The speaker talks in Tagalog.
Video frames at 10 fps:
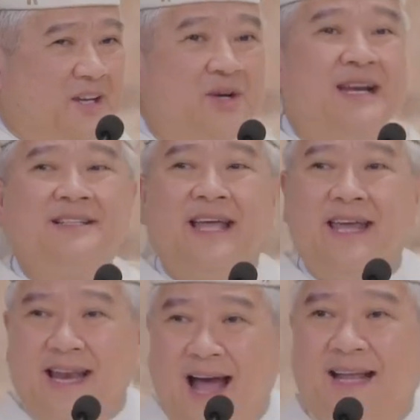Yon ang
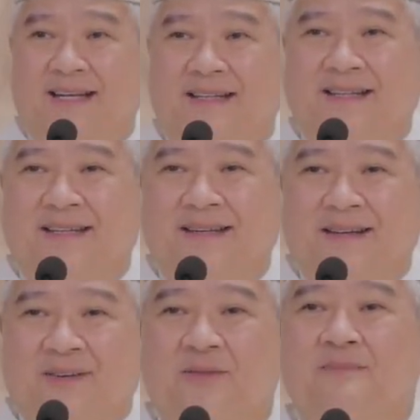dahilan
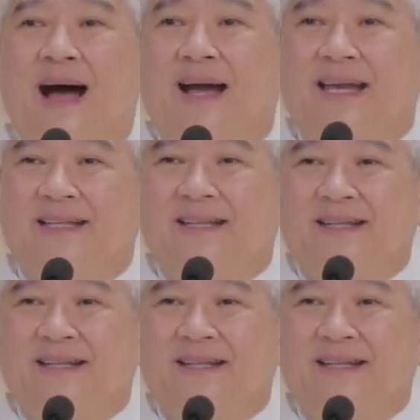kung bakit